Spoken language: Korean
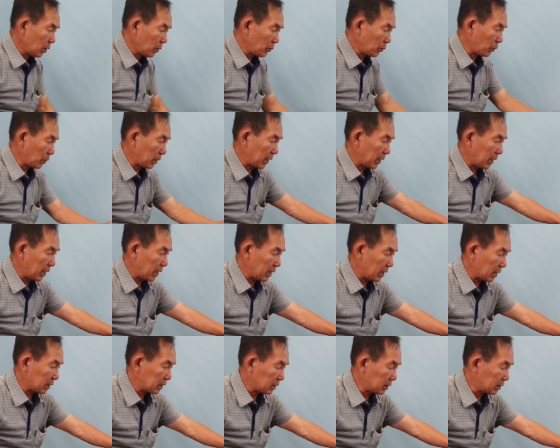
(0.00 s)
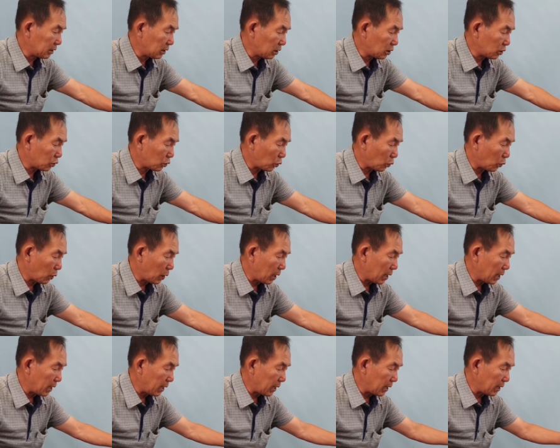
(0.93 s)
요게 그걸
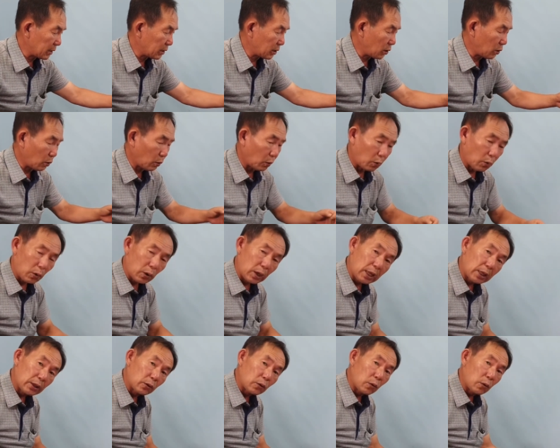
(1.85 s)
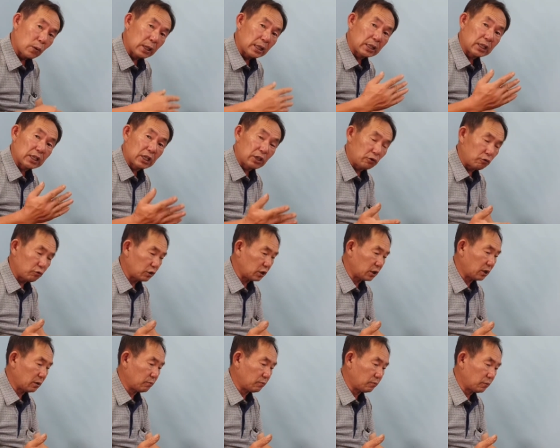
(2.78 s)
좋아해서 오랫동안
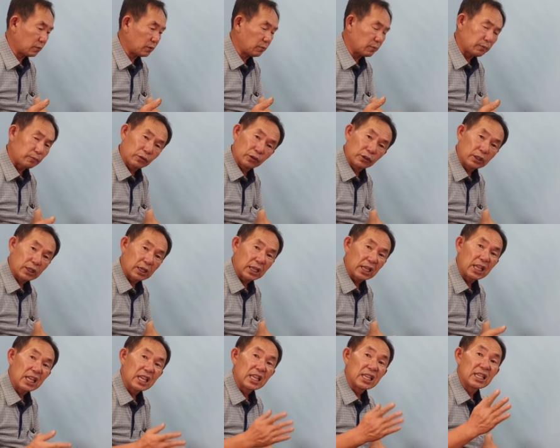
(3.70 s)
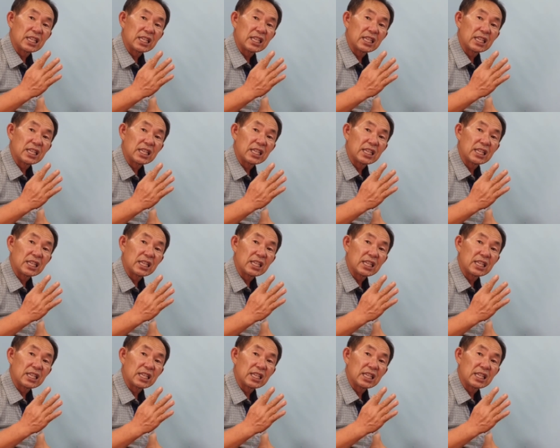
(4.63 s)
키우신 분들이